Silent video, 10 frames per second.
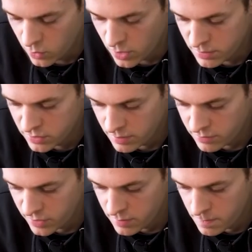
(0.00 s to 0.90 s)
và mình cảm thấy ấn
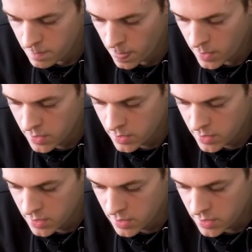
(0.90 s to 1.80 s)
tượng nhất đấy là cái bạn
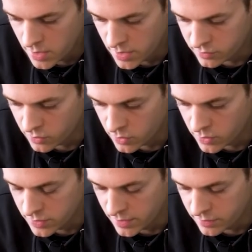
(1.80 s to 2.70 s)
trader người Pháp có tên là
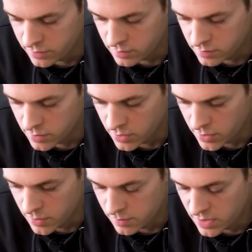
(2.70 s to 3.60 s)
Roman
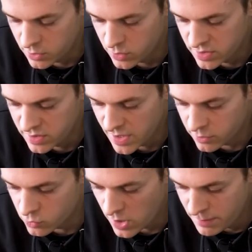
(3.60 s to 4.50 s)
và nếu như các bạn
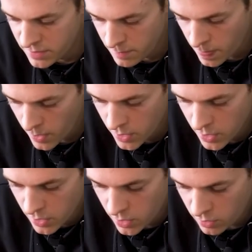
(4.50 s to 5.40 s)
đã xem và các bạn đã biết
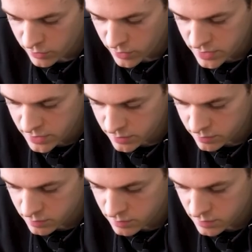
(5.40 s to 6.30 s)
thì Roman là một cái
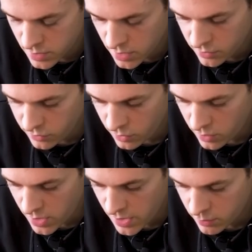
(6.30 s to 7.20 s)
bạn trader
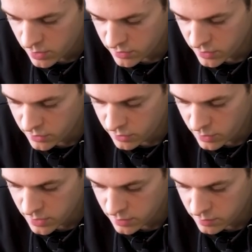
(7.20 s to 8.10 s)
đến từ Pháp
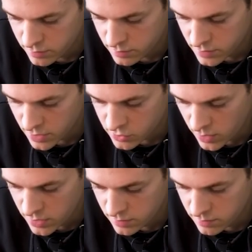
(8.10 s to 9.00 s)
và bạn đi giao dịch
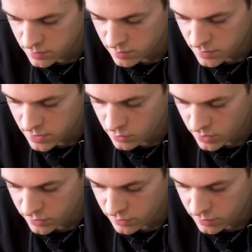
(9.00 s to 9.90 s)
theo cái trường
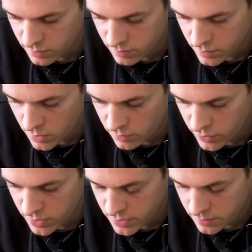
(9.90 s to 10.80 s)
phái
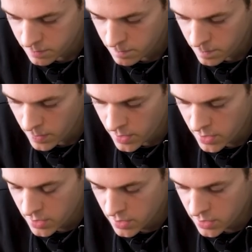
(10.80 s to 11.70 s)
uh, thuần
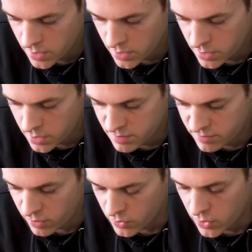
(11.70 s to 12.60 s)
theo SMC và
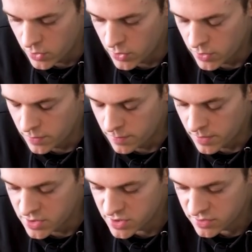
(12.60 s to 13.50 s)
đâu đấy thì bạn học
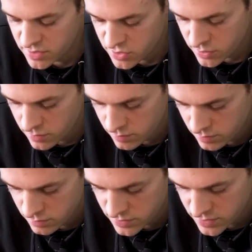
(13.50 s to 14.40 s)
về hành động giá,
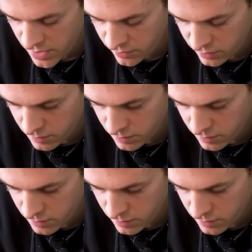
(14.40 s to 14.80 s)
đọc về nến